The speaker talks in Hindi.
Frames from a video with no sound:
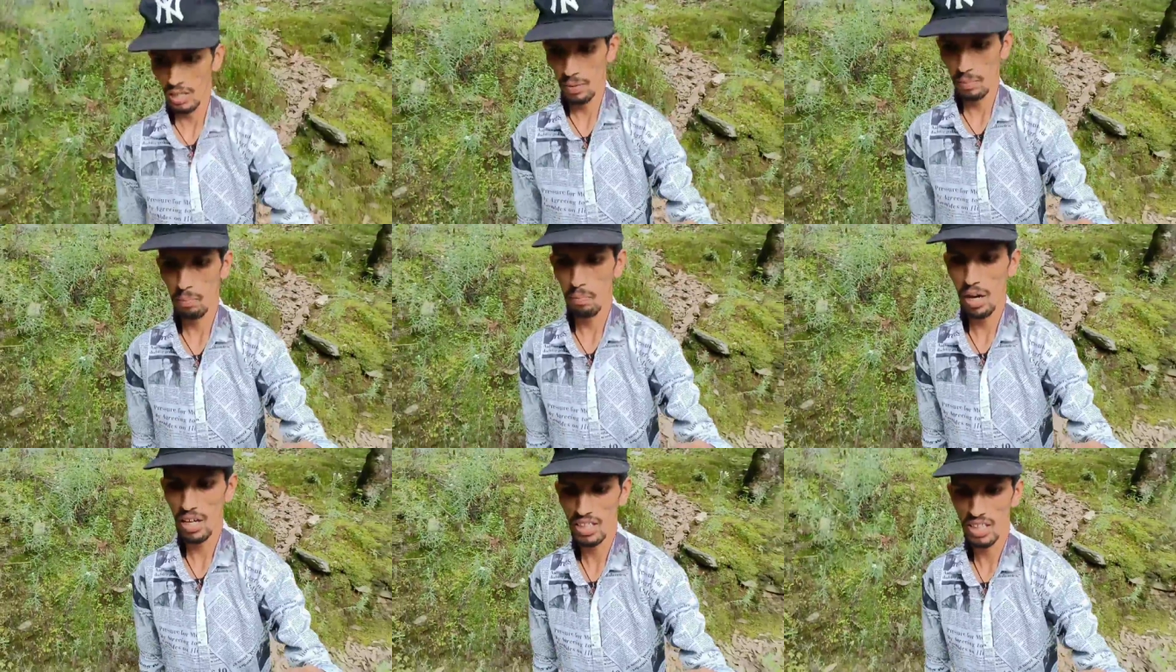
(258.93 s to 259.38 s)

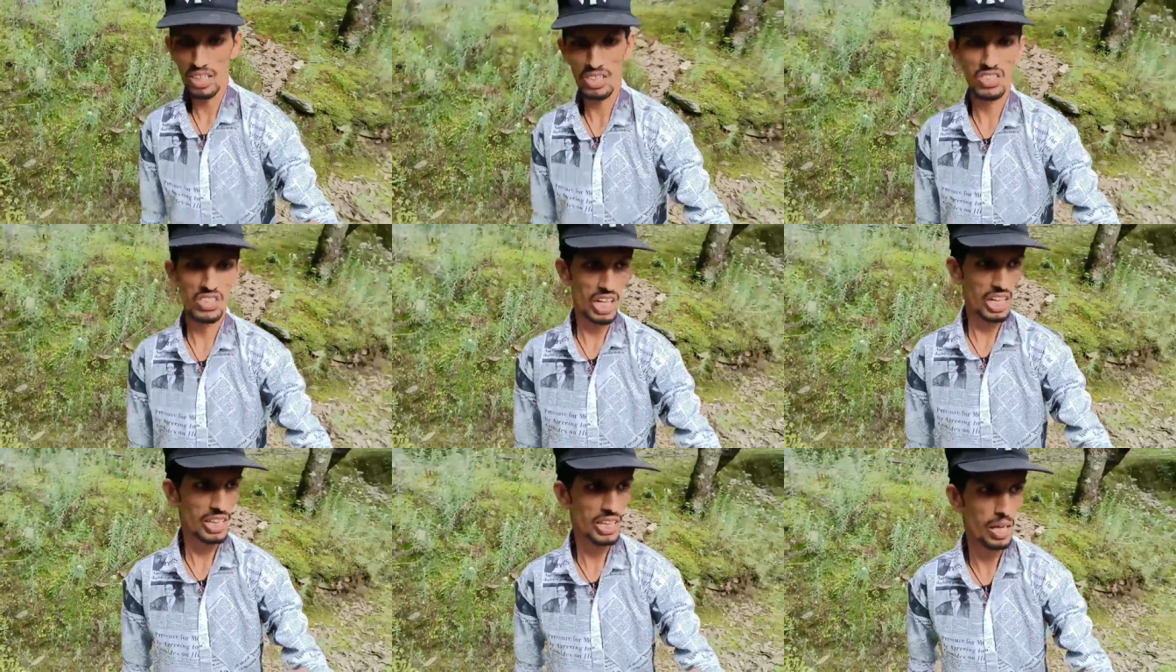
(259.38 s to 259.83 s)
बाकी
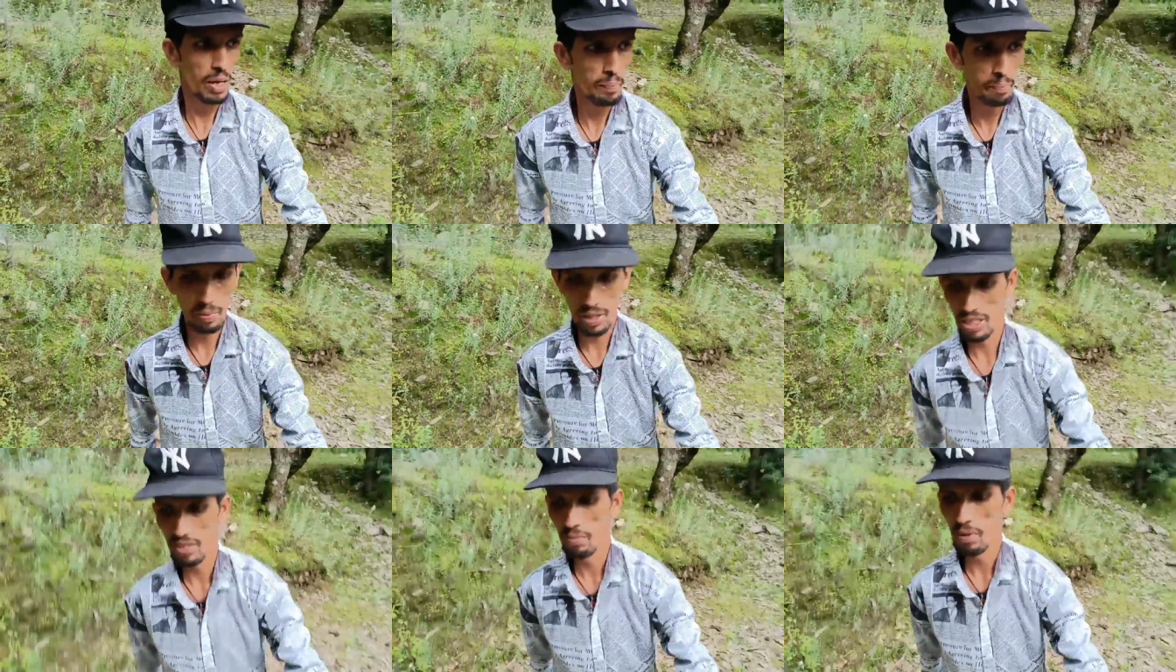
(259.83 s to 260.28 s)
चलते हैं
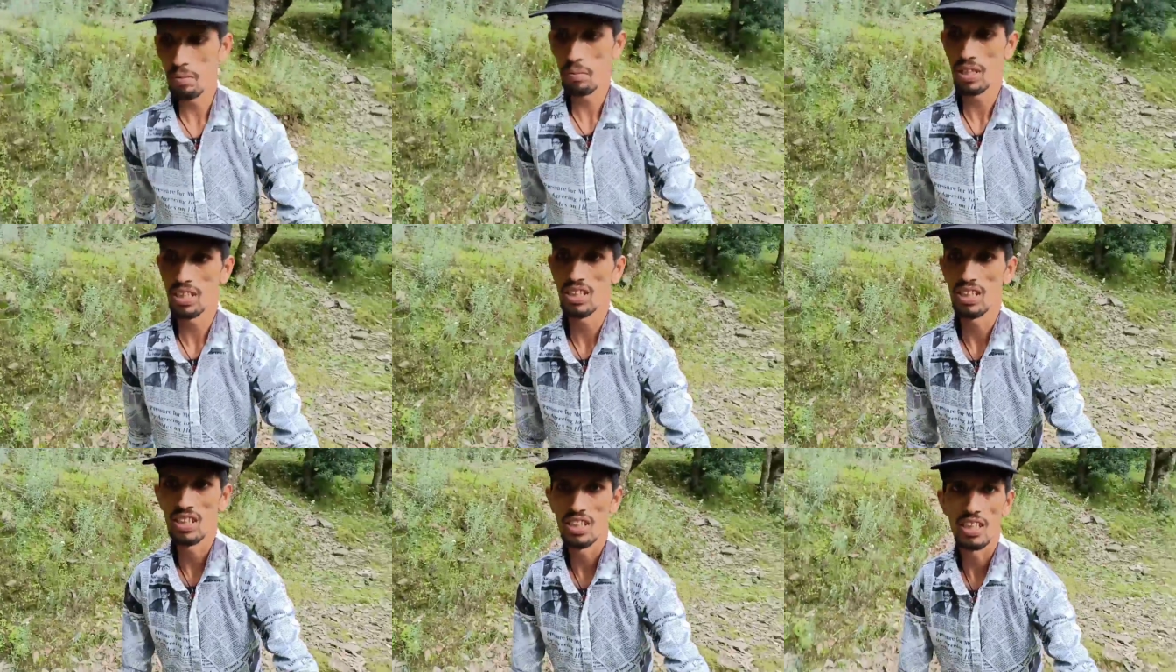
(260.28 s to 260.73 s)
पिच में बस
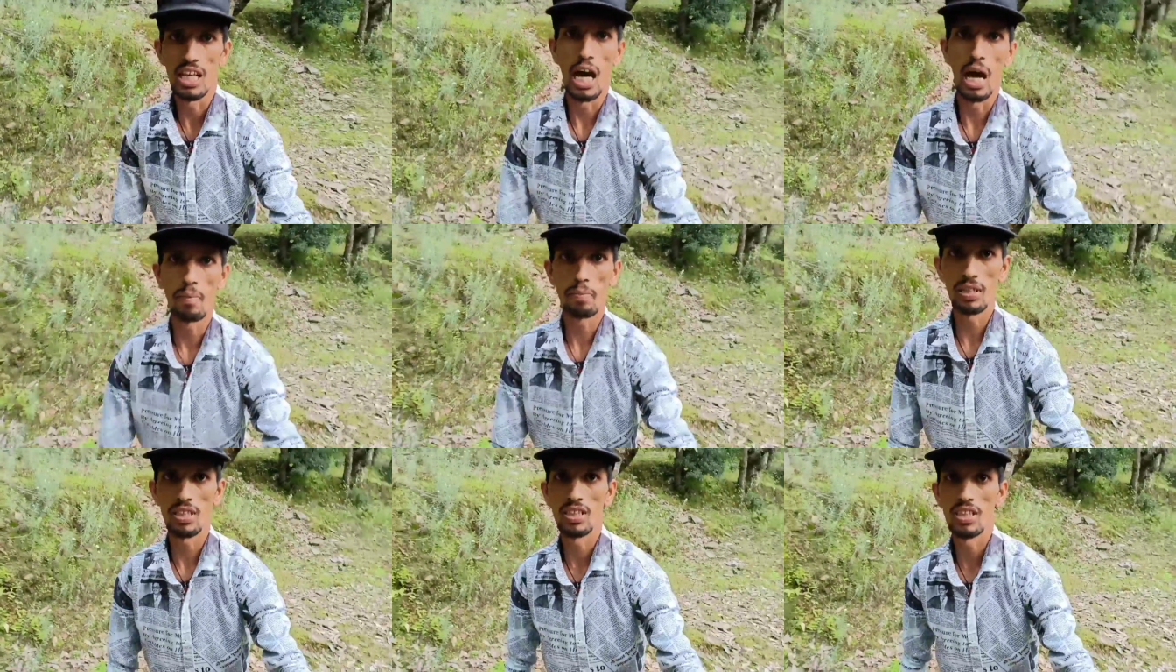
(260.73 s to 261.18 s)
यहाँ
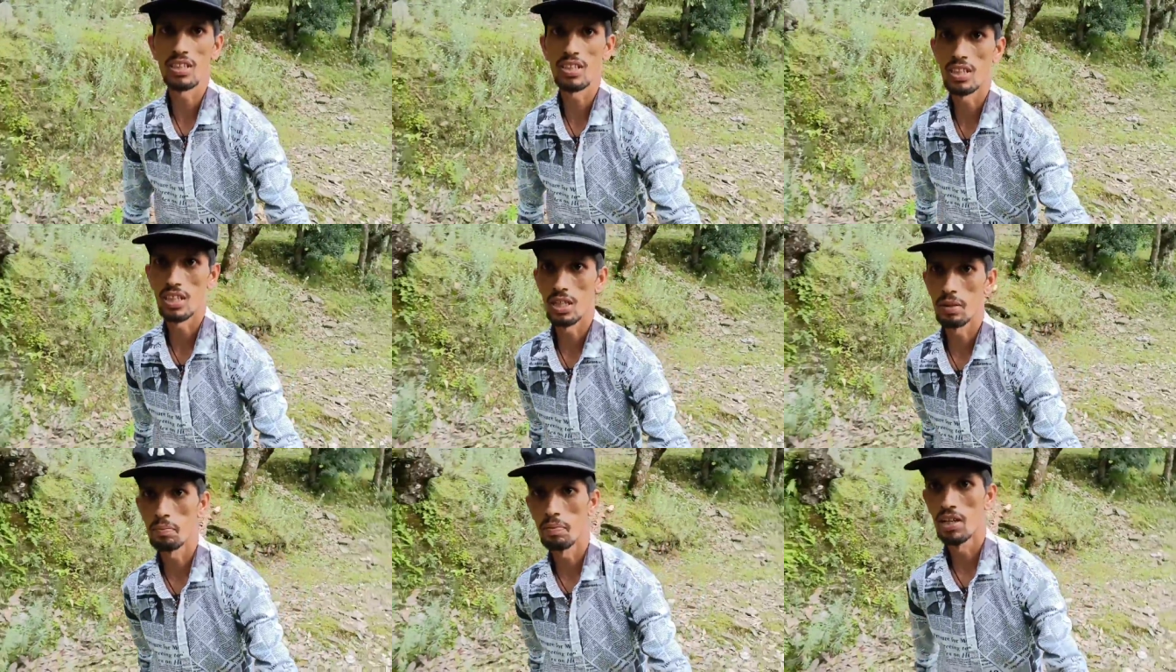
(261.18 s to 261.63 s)
पर से
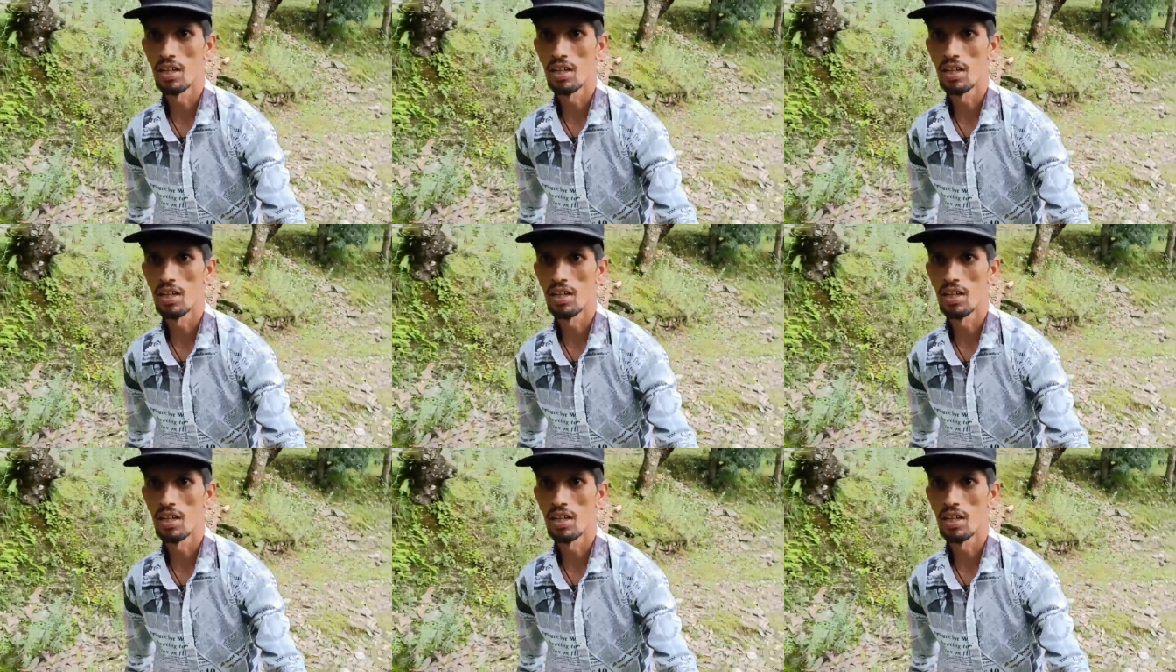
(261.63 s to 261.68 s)
करीब